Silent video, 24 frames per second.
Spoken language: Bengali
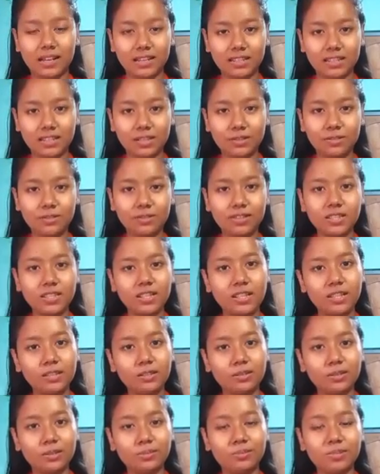আশা করছি
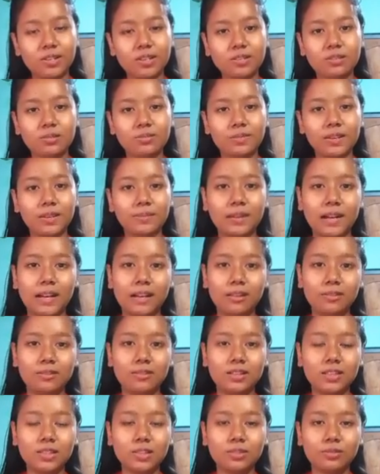তোমরা সবাই
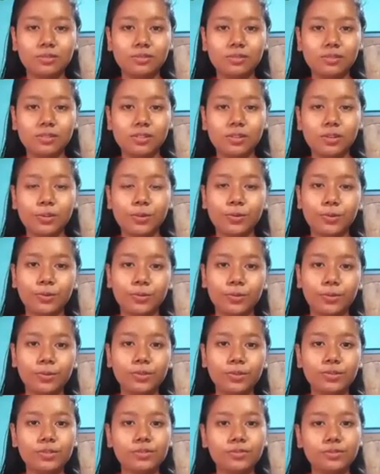ভালো আছো ও
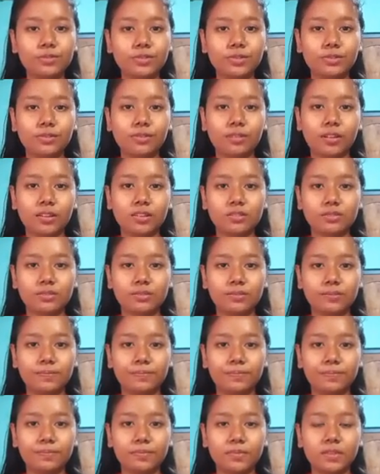সুস্থ আছো
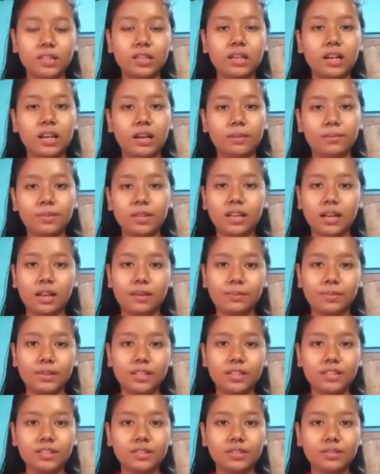আমি
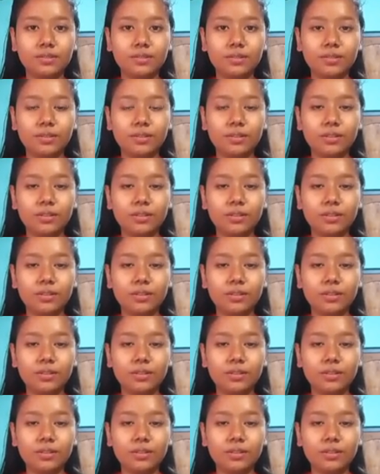কাবেরী সিংহ